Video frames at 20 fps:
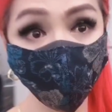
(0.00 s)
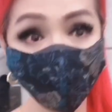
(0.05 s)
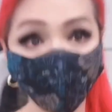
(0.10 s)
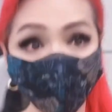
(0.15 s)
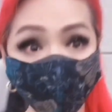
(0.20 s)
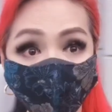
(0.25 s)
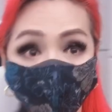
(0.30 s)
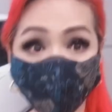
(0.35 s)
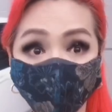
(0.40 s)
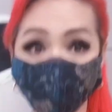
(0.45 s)

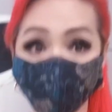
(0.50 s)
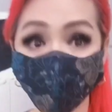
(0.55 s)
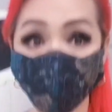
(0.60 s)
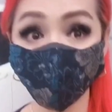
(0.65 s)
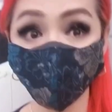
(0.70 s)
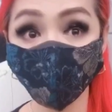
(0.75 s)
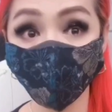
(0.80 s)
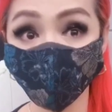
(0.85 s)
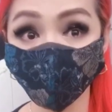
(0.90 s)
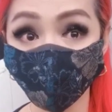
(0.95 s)
kasi hindi
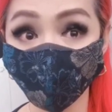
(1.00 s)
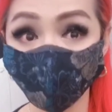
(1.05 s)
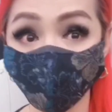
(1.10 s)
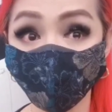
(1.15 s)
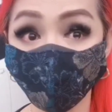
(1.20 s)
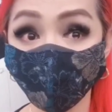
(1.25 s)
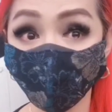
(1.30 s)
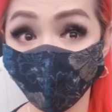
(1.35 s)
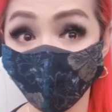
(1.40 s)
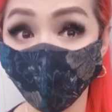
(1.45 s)
natin
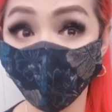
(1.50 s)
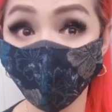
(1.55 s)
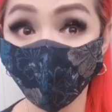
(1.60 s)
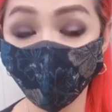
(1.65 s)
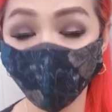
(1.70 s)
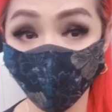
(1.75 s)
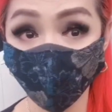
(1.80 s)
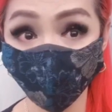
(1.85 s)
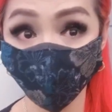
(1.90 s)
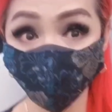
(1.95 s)
alam
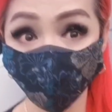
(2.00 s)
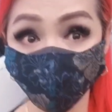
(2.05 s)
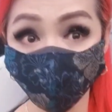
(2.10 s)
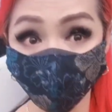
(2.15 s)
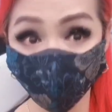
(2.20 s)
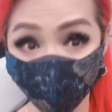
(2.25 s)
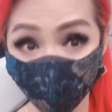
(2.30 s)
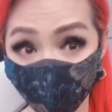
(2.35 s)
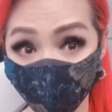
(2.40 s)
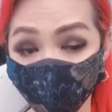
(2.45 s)

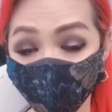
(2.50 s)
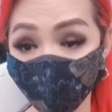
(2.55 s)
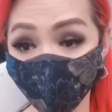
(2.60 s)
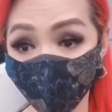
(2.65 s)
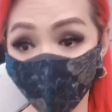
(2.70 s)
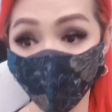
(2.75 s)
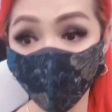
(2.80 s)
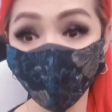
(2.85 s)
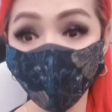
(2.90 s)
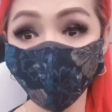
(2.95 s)

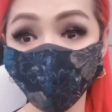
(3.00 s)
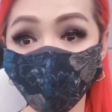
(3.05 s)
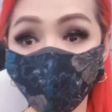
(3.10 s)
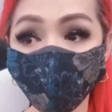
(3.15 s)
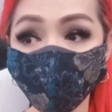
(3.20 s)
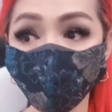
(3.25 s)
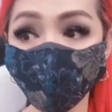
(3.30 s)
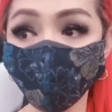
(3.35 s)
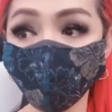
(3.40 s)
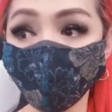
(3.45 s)
hindi natin
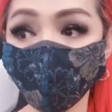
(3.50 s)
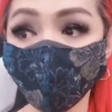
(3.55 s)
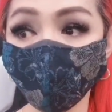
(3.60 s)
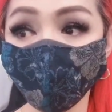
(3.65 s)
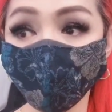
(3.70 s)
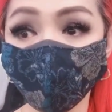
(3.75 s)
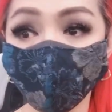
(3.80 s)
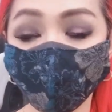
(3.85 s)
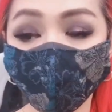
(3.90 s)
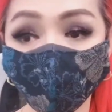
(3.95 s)

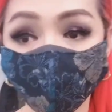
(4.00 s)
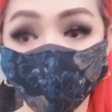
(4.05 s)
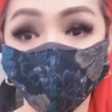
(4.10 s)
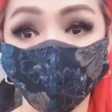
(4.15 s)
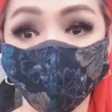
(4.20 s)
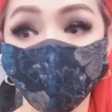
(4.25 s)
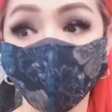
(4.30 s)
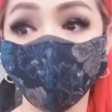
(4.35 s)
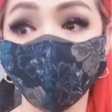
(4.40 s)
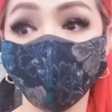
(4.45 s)

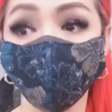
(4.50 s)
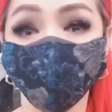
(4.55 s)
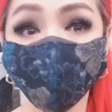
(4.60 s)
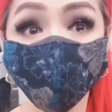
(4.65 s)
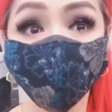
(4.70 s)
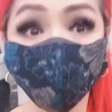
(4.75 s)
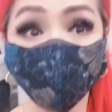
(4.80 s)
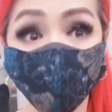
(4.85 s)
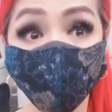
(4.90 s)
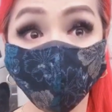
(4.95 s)
alam kong
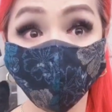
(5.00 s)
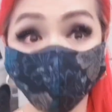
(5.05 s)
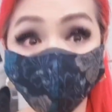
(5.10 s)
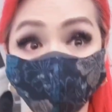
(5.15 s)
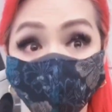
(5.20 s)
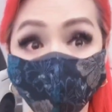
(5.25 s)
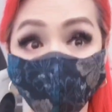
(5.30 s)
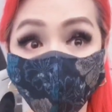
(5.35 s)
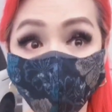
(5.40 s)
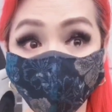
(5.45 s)
hanggang
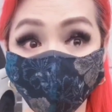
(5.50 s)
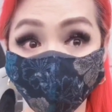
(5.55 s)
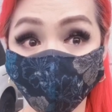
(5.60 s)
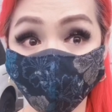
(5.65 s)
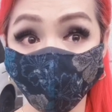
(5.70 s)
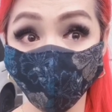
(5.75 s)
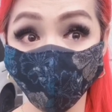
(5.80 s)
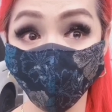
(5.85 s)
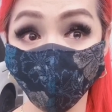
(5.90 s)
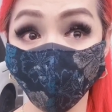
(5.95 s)
kailan
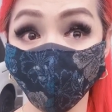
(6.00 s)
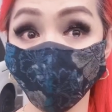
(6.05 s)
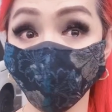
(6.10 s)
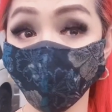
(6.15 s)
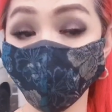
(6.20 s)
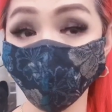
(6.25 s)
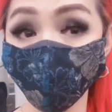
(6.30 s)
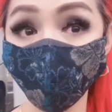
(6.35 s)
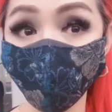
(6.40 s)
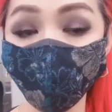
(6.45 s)
tayo
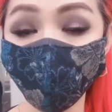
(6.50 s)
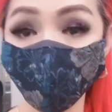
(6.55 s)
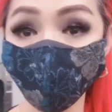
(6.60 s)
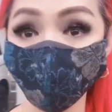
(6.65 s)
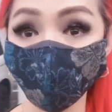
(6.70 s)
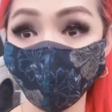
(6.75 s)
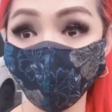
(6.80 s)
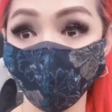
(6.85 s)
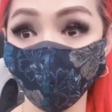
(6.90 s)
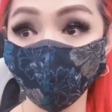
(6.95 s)

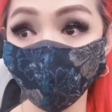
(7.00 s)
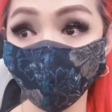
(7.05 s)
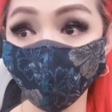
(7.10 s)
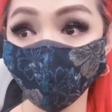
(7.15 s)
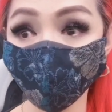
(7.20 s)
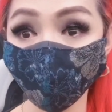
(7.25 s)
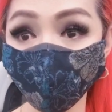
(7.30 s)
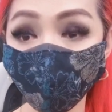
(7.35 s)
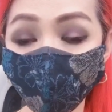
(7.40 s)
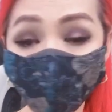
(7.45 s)
mananatili dito
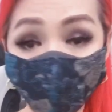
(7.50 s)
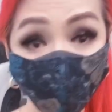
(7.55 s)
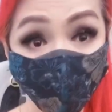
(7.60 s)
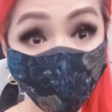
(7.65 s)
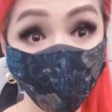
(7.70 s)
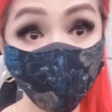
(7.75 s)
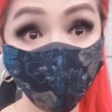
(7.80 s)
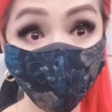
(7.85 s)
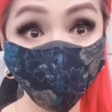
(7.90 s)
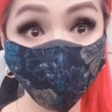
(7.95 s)

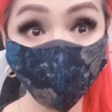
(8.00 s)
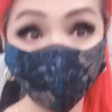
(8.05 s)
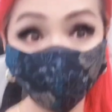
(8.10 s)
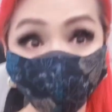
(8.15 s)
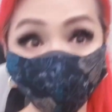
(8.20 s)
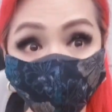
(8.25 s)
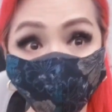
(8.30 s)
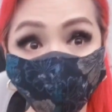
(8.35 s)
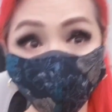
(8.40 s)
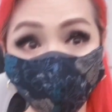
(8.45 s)
lalo na ngayon